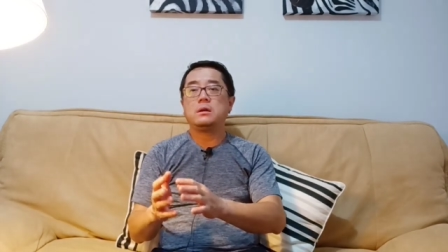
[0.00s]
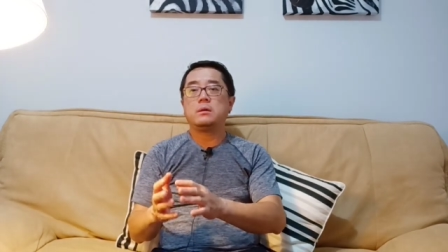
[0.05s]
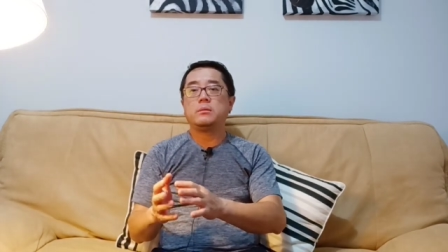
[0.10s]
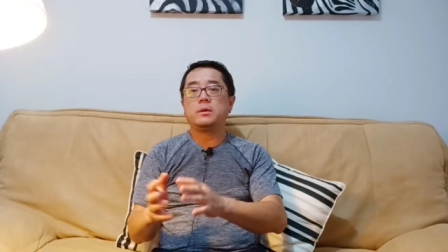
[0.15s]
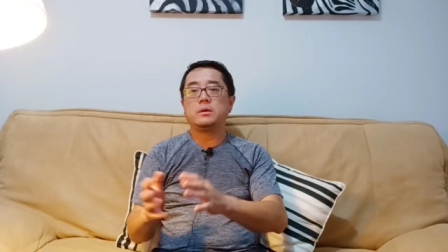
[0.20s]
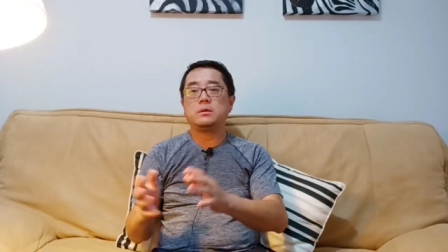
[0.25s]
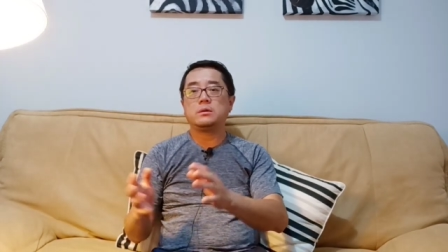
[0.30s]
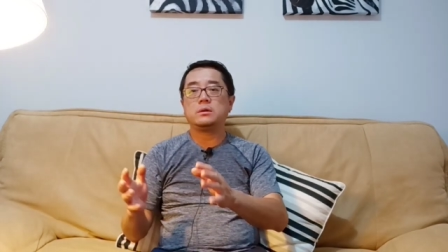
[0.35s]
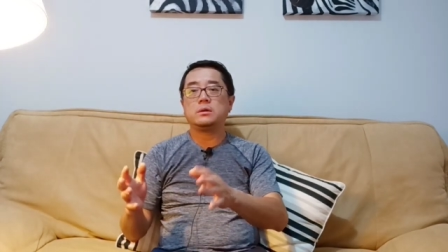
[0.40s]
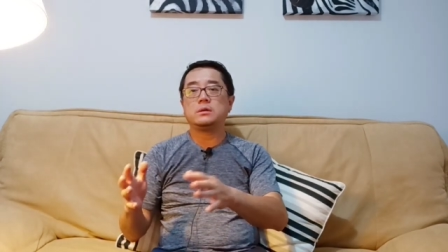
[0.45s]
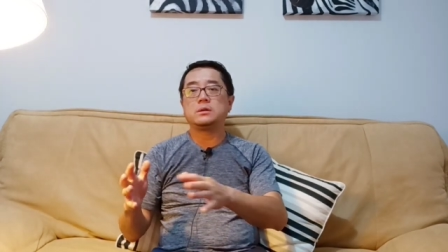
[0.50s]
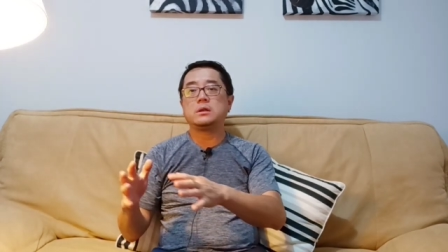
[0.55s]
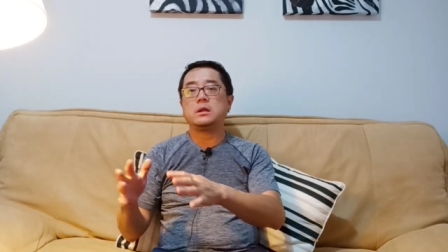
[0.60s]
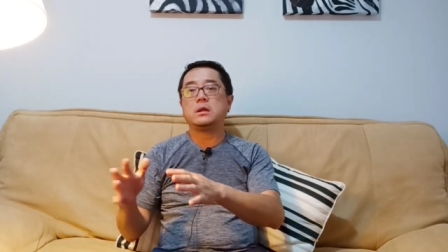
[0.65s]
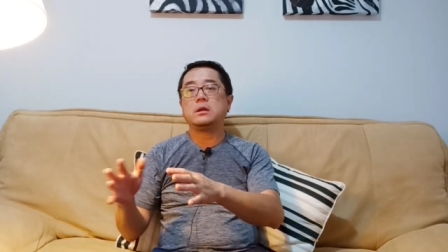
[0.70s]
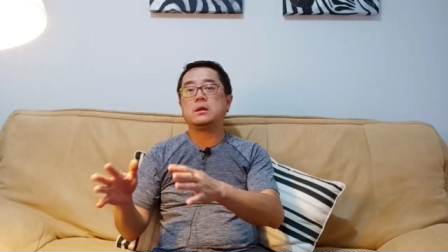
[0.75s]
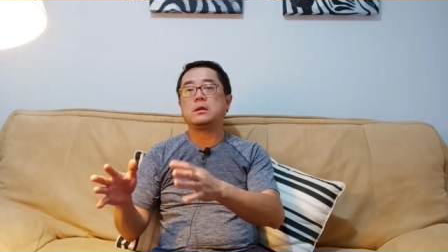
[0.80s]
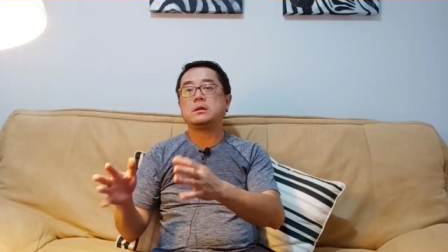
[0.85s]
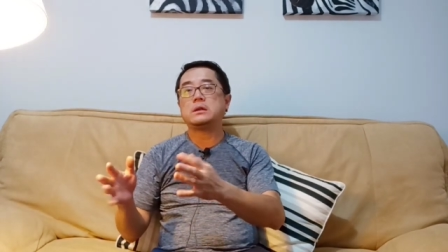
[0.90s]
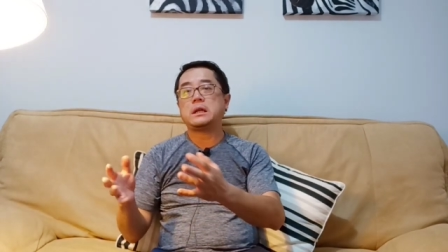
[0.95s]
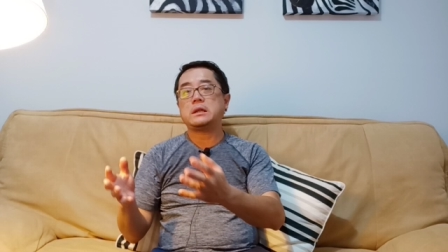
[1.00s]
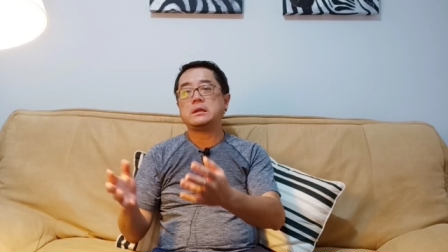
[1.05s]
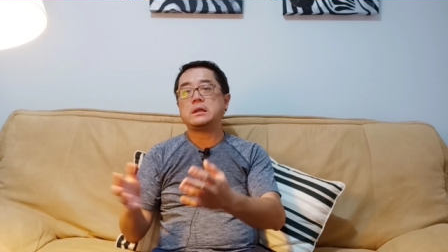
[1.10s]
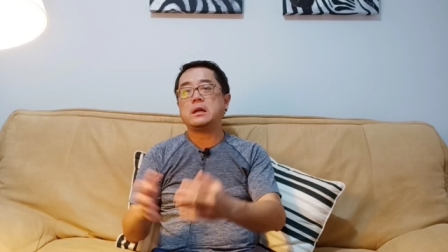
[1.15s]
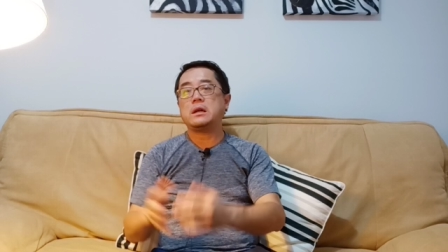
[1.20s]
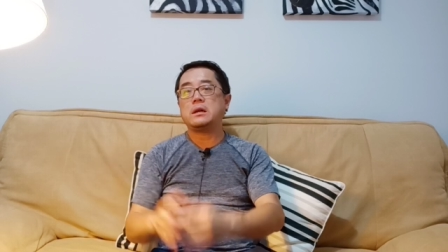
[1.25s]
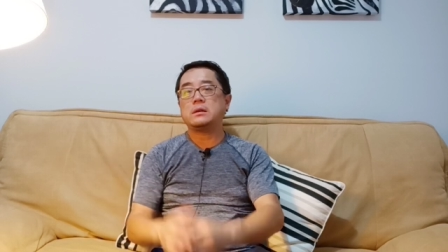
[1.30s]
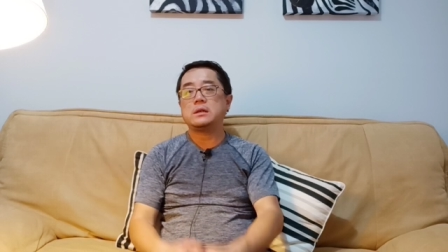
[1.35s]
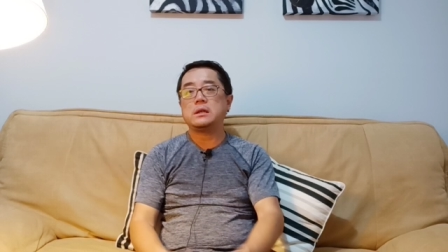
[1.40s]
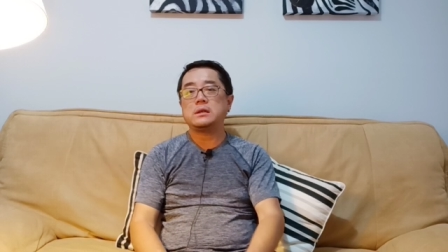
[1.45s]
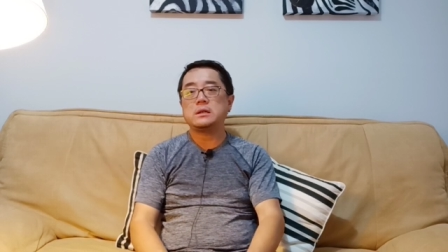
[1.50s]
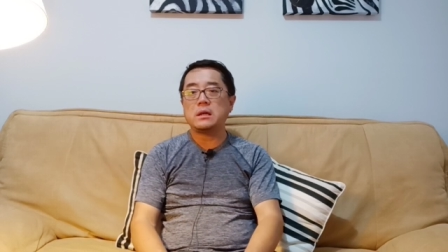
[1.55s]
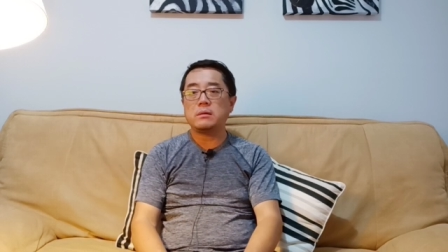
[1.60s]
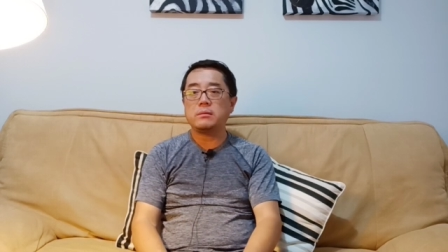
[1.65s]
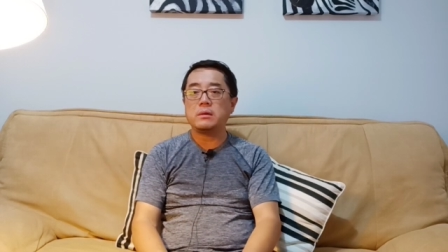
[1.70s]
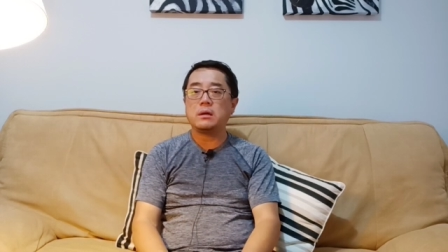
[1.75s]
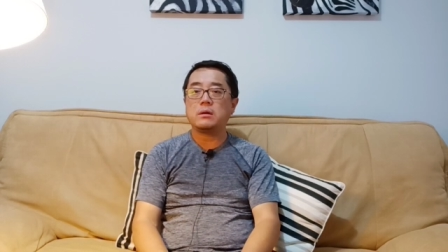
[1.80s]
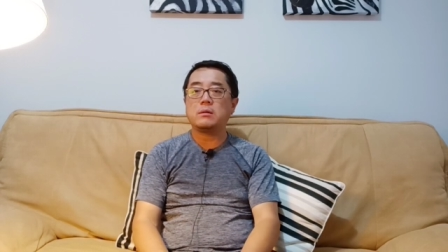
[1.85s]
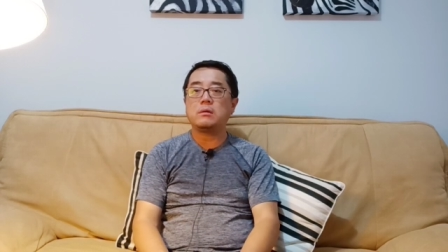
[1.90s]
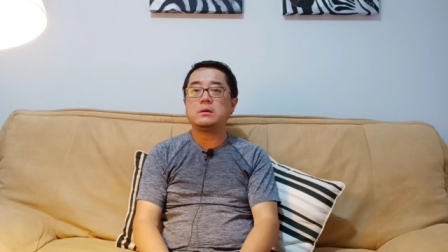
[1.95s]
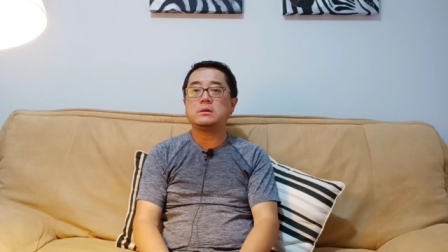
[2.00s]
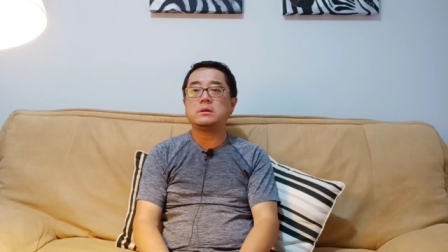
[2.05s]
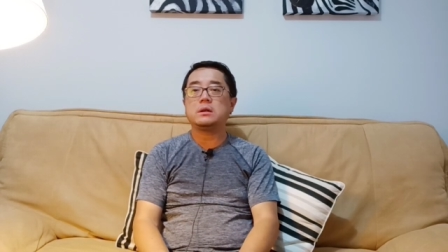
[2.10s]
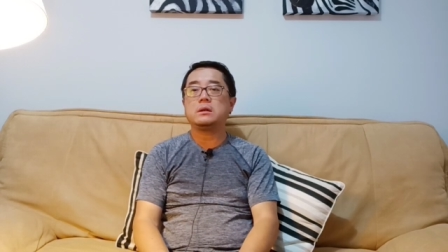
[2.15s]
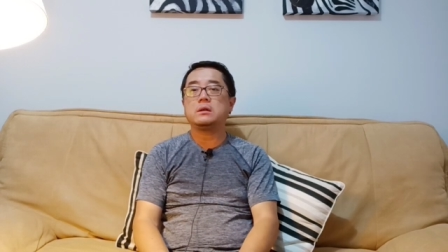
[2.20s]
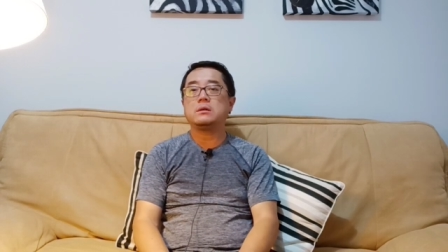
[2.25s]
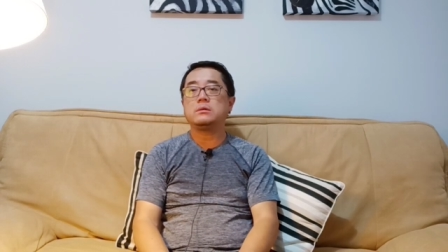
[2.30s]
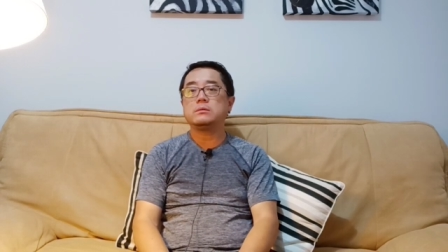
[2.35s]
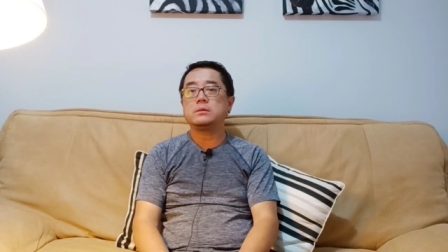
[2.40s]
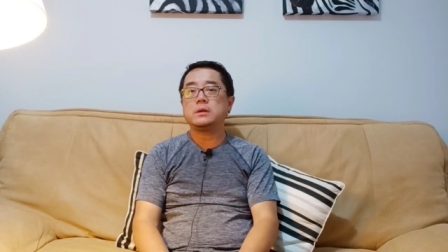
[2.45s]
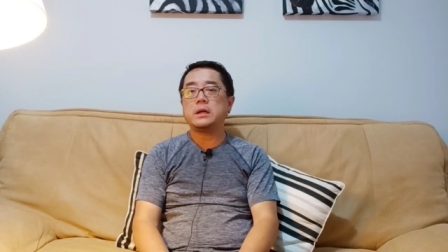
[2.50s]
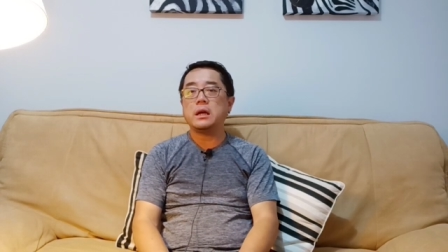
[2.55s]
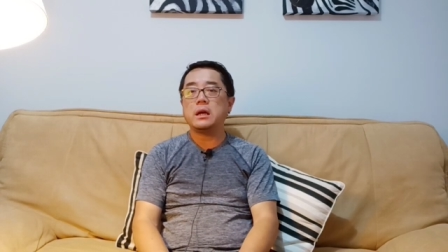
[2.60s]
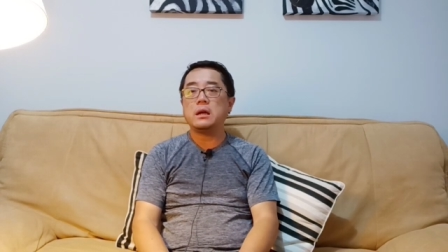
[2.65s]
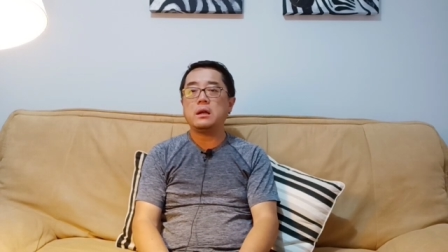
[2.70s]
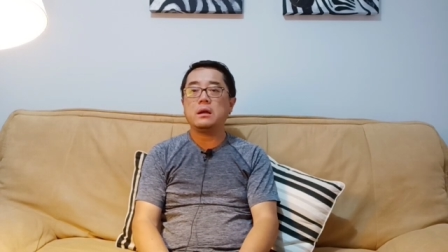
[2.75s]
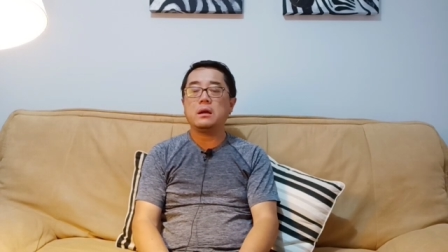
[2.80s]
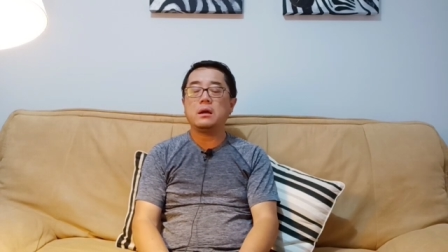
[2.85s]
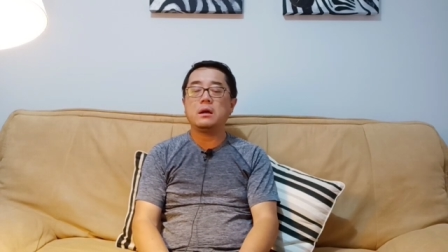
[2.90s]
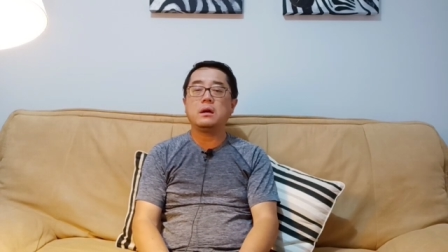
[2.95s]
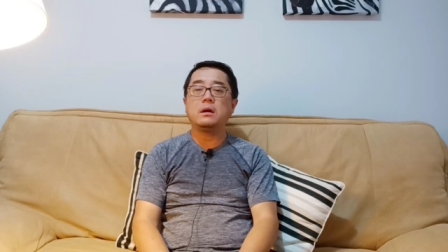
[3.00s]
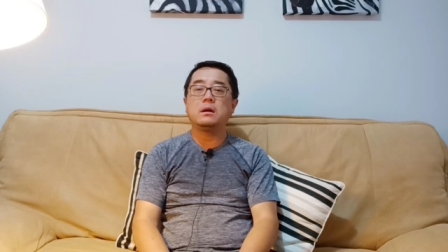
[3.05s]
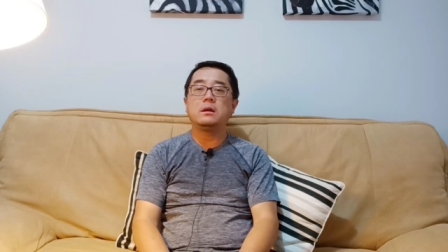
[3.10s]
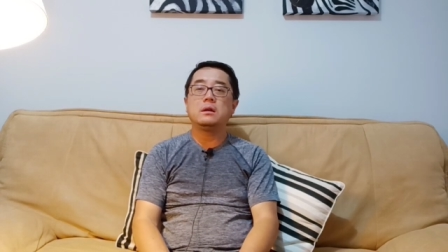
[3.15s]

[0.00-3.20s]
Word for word: 比如说，你只能大家在家里面关上个五天啊，